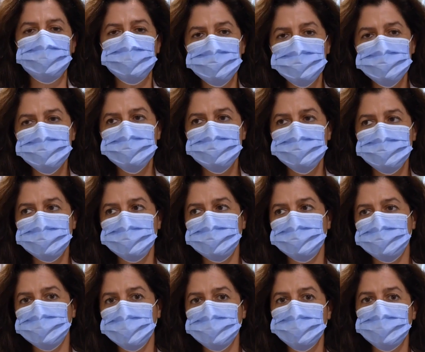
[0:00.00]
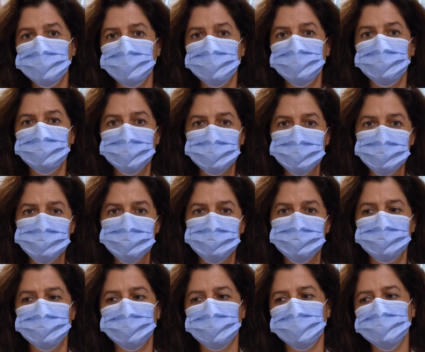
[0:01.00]
Birincisi tabii ki
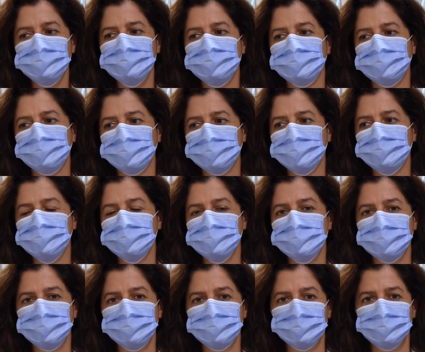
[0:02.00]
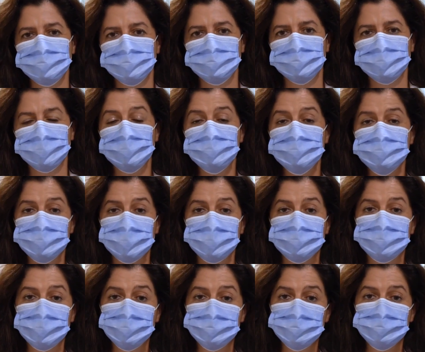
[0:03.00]
biz hastalarımızın
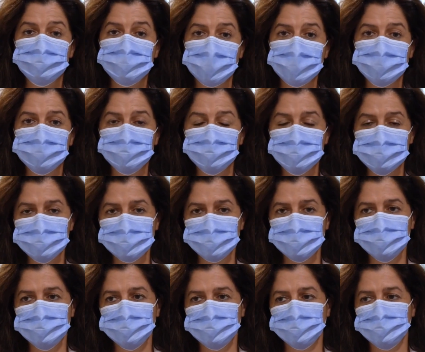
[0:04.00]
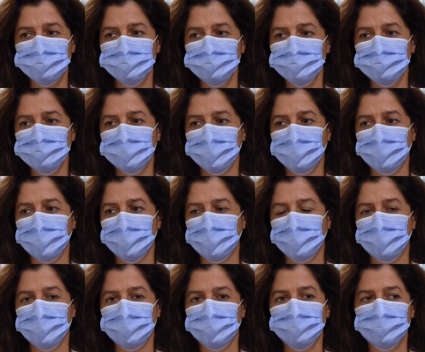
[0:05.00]
hastaneden mutlu ayrılmasını istiyoruz.
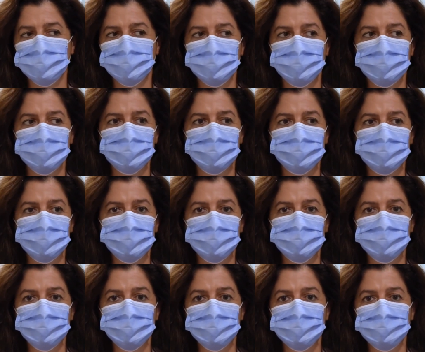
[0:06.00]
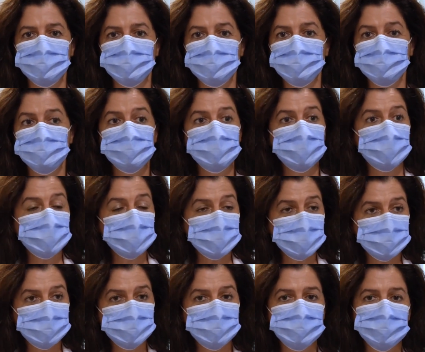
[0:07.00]
Ee, bir
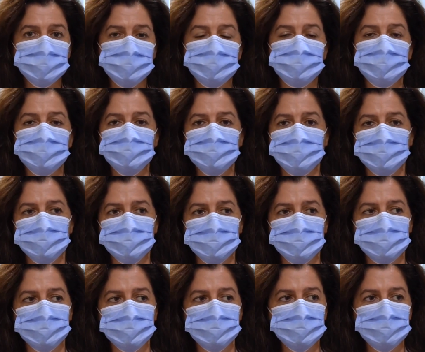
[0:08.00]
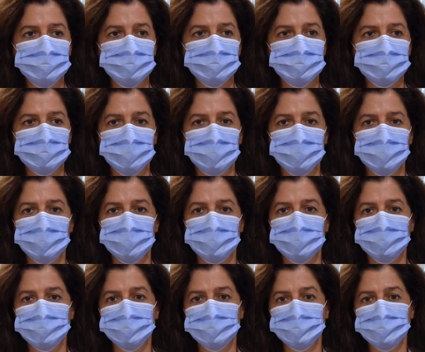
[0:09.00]
ekip içinde çalışıyoruz.
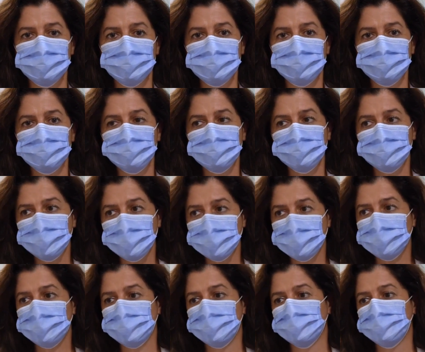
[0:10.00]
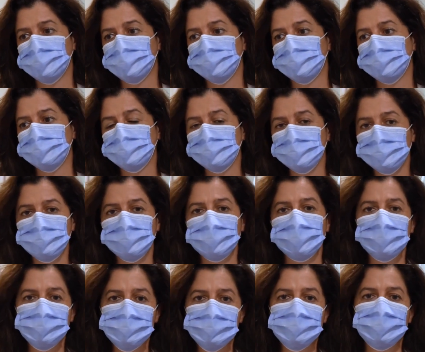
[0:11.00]
Ee, ve burada
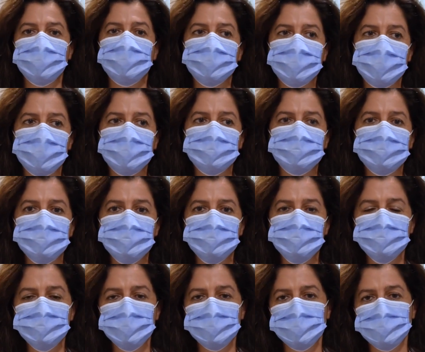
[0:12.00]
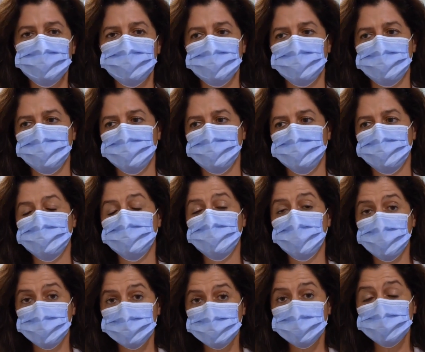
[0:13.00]
elimizden geldiğince e,
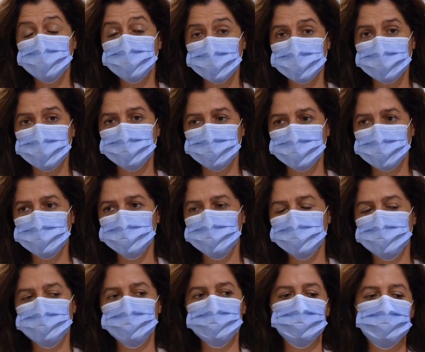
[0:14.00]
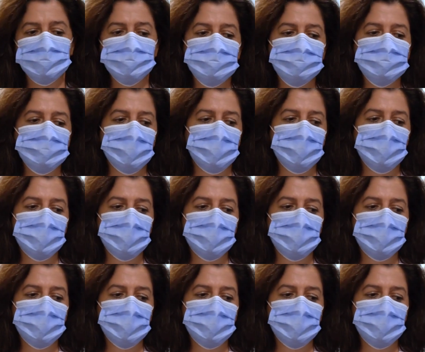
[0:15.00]
bu ortamı yaratmaya çalışıyoruz